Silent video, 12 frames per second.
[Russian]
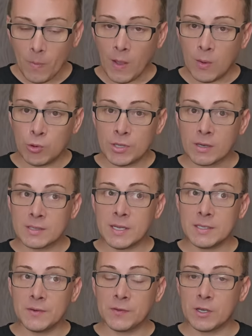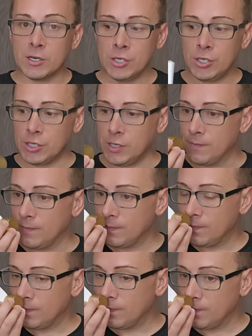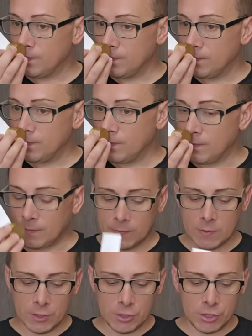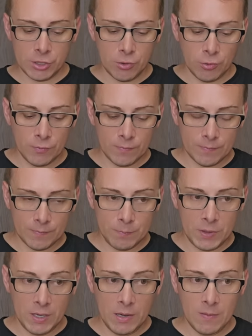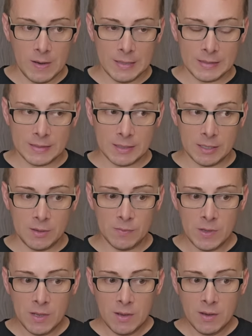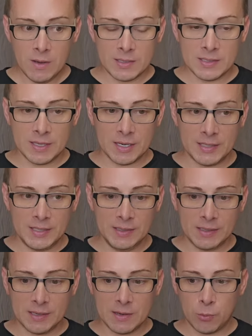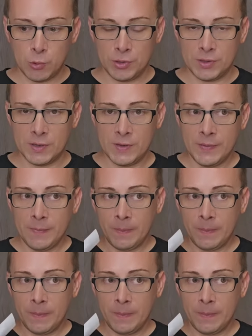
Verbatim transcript: Вот, а, кстати, в крышечке, в крышечке он переливается таким остротинкой какой-то.